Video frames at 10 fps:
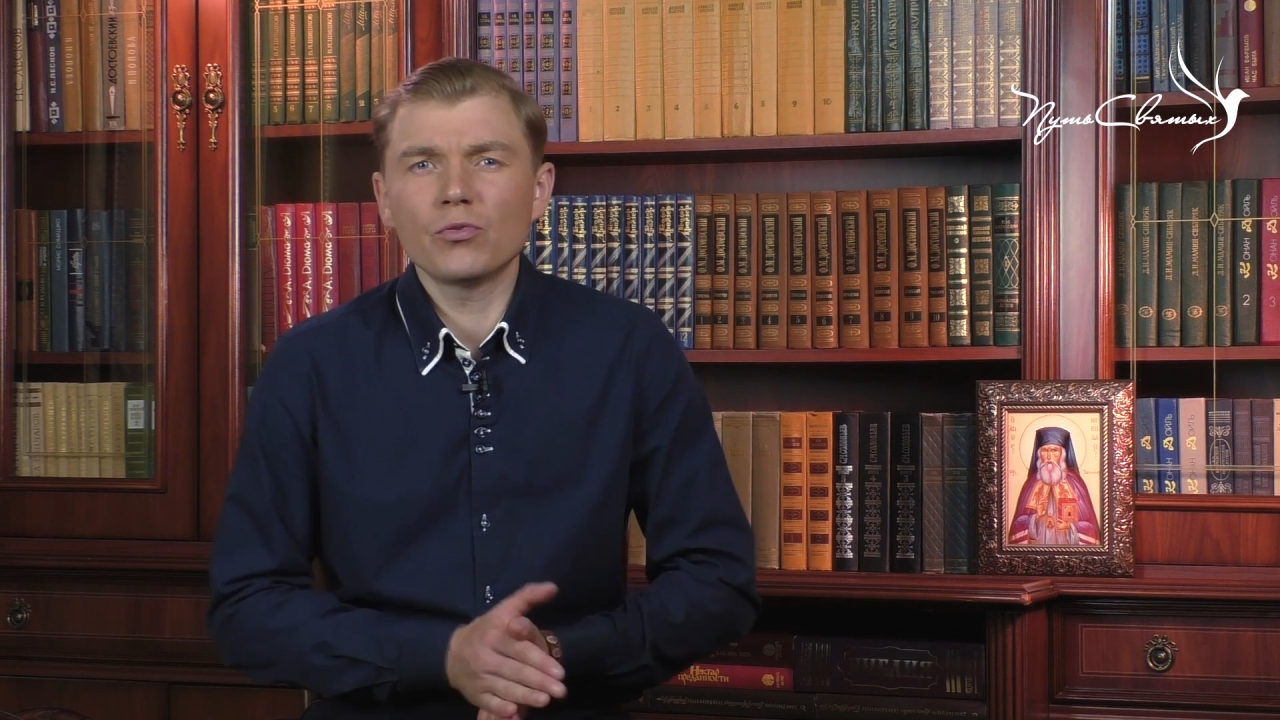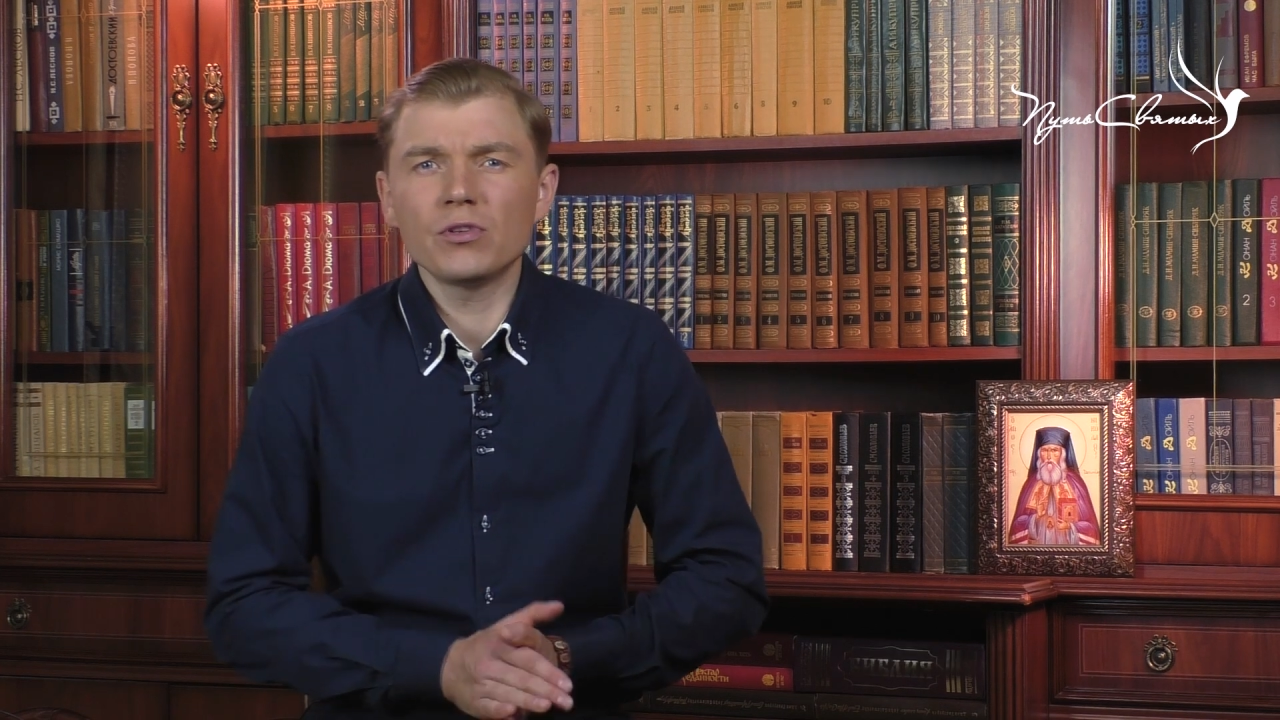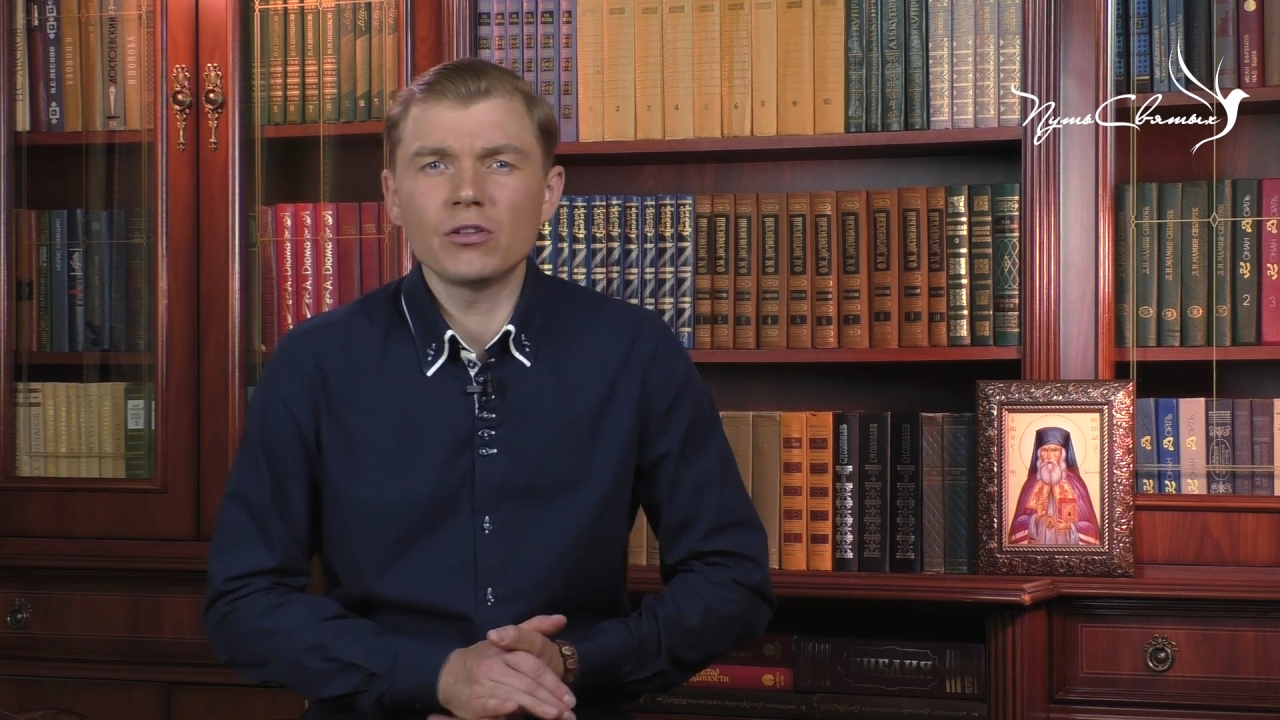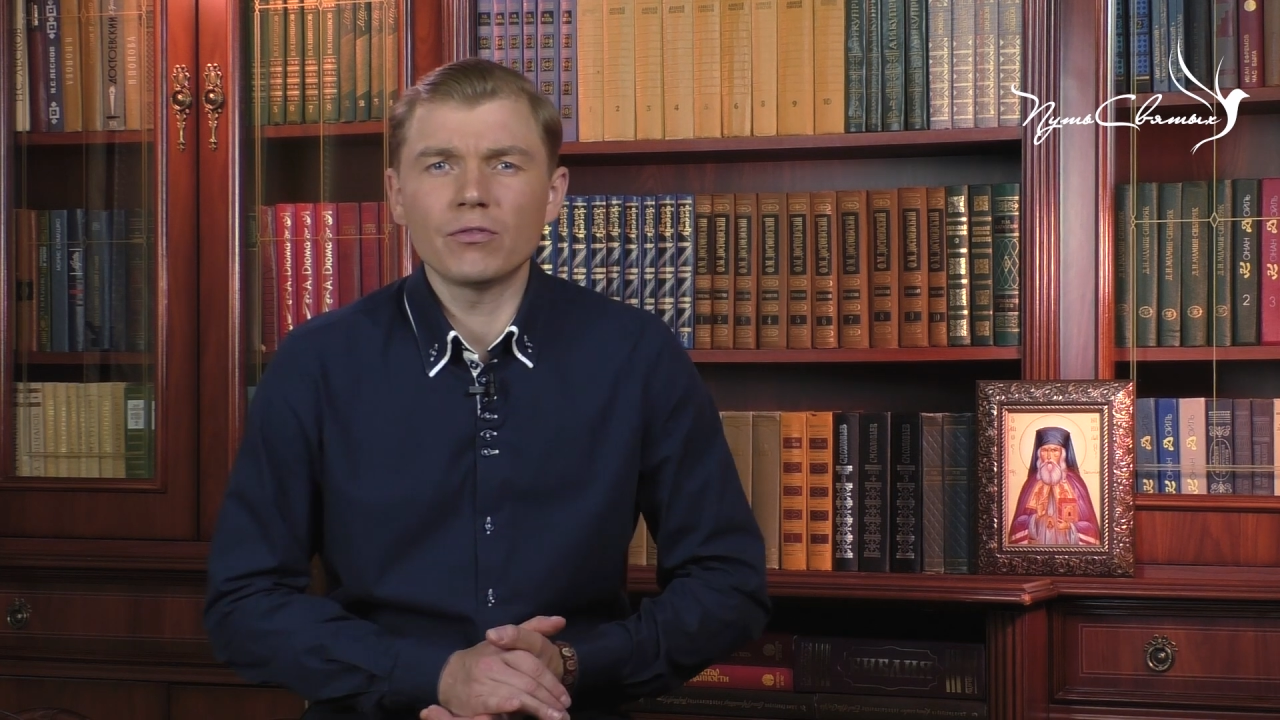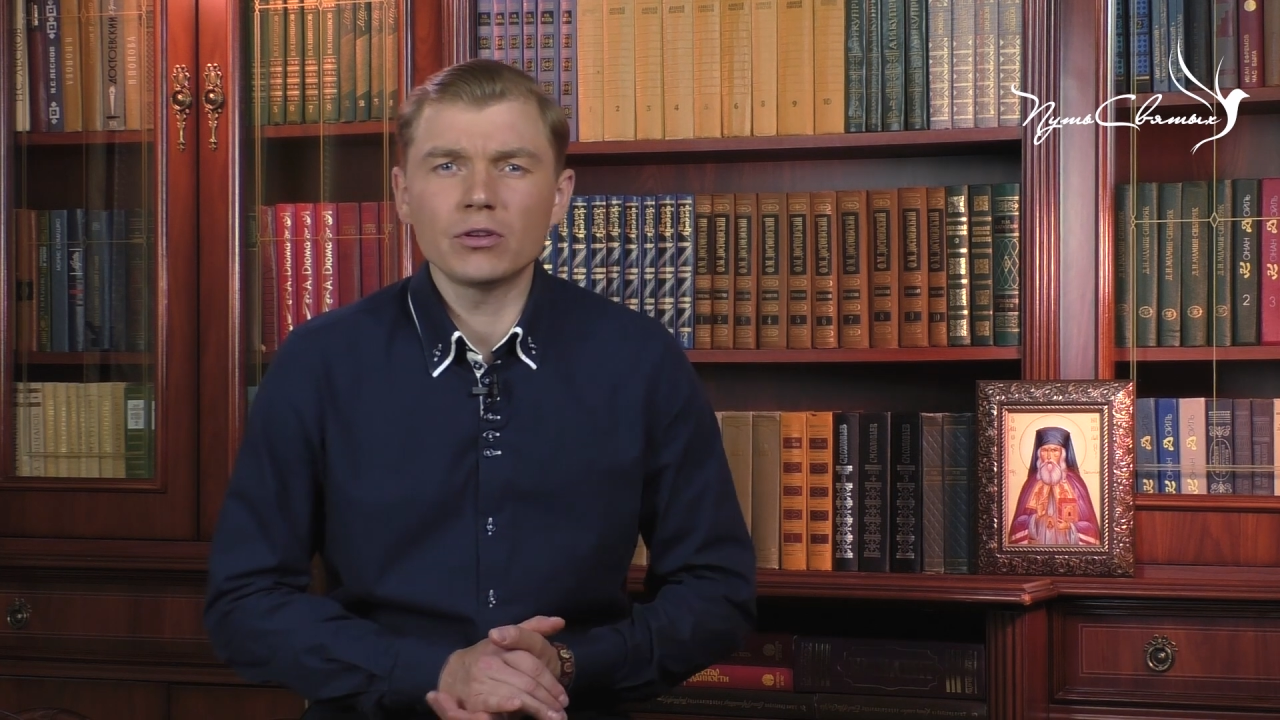
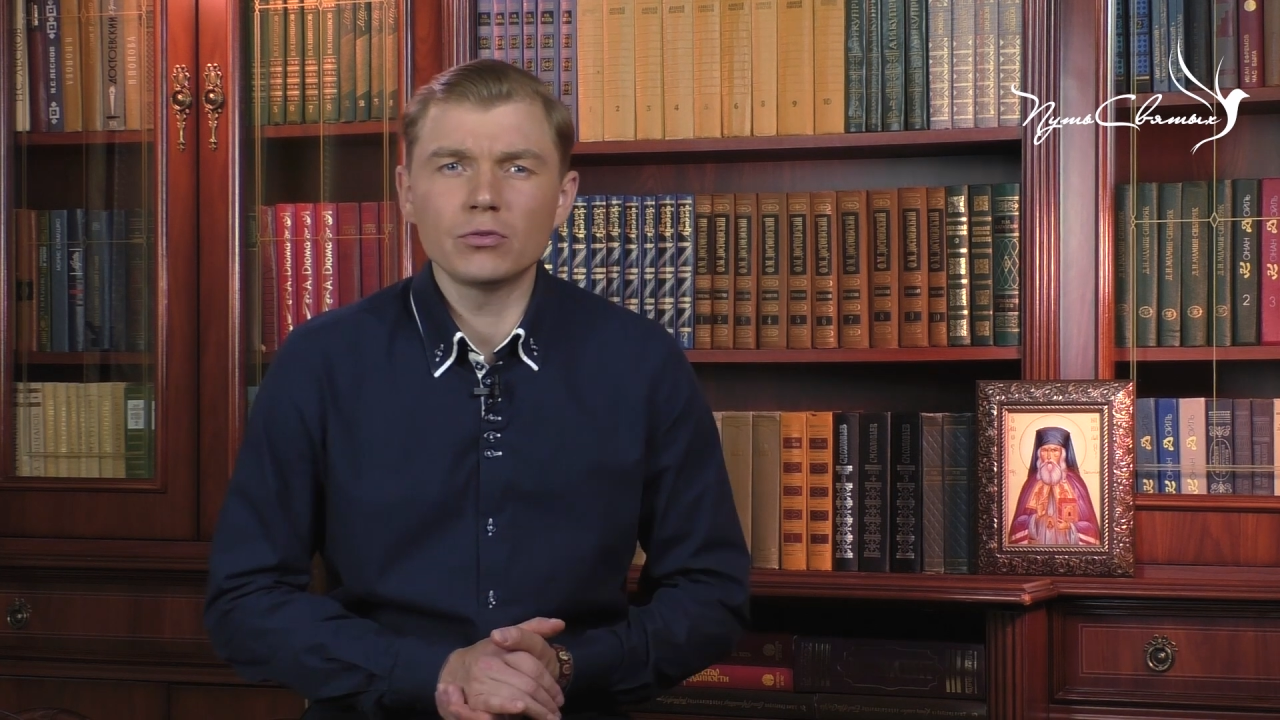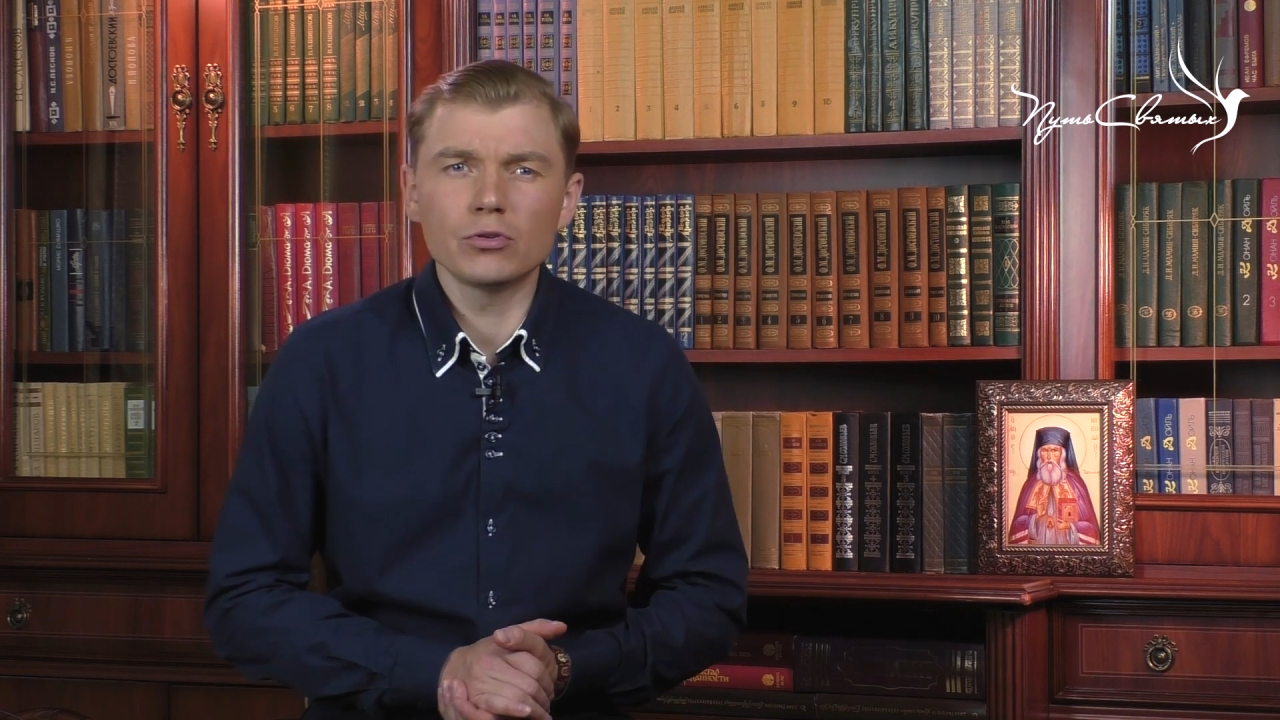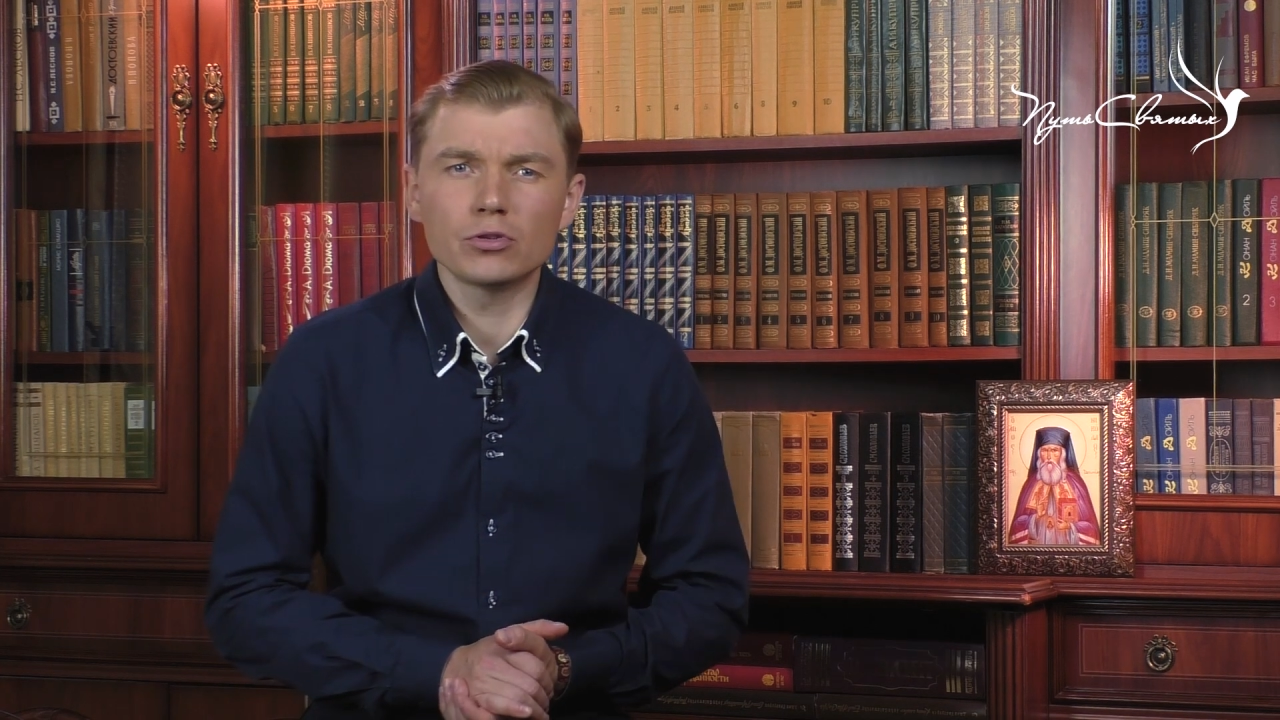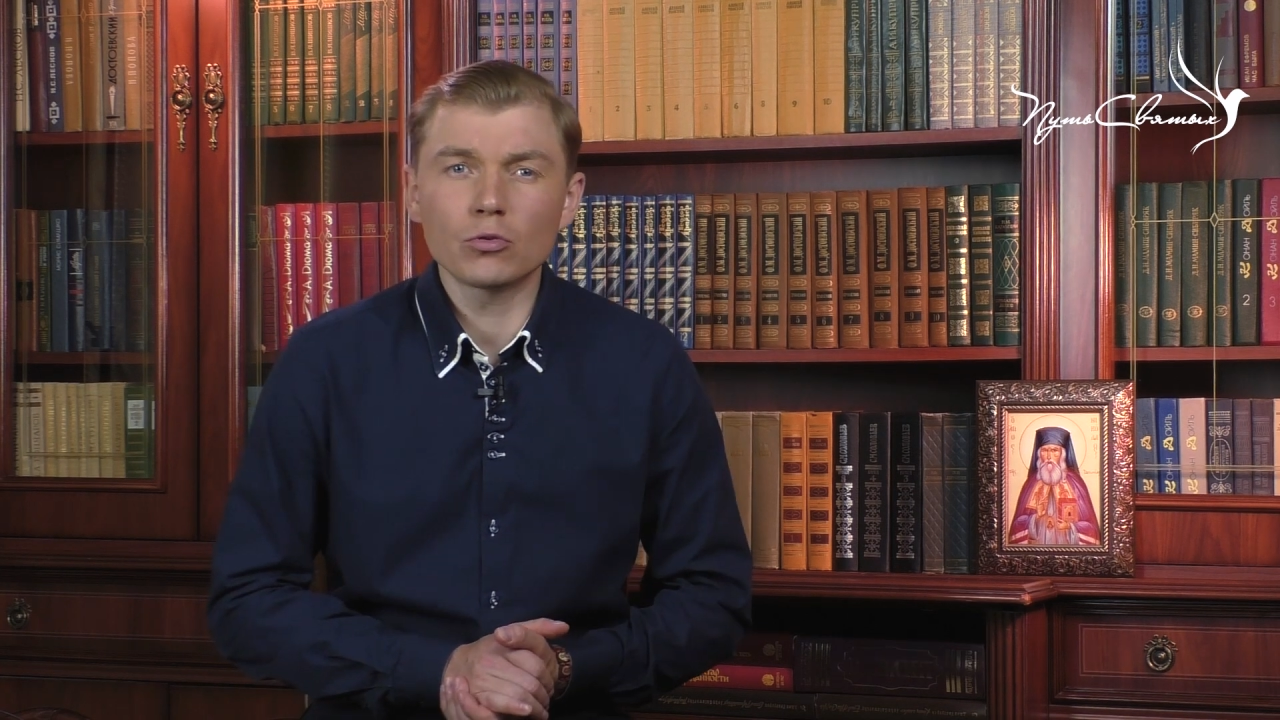увидел в одной из